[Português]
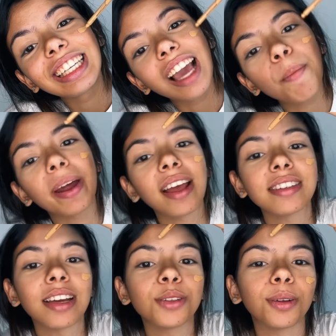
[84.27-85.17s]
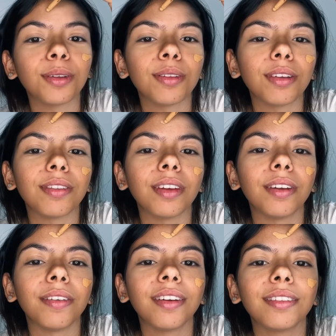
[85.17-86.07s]
é pra quem quiser, acho que eu tô
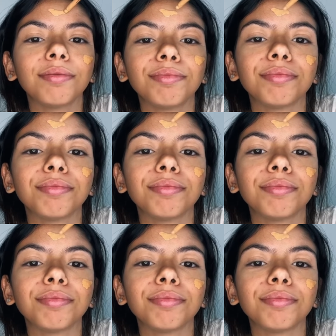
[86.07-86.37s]
torcendo, hein?